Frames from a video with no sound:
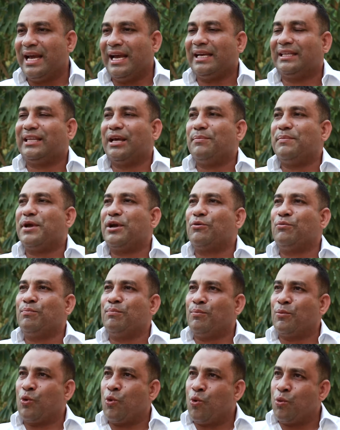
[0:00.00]
Es
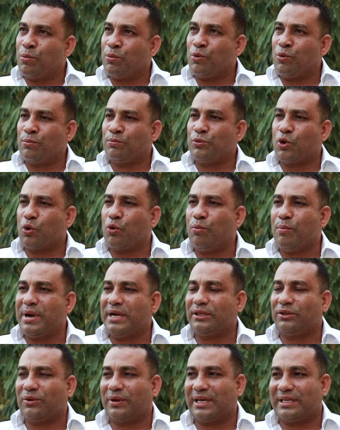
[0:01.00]
también un,
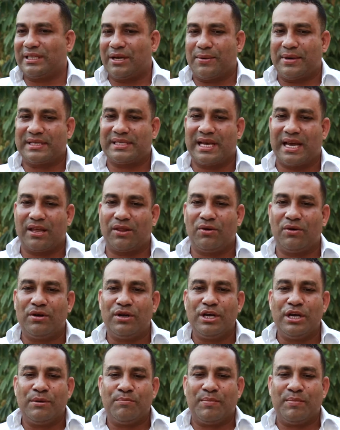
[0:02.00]
documento que está basado,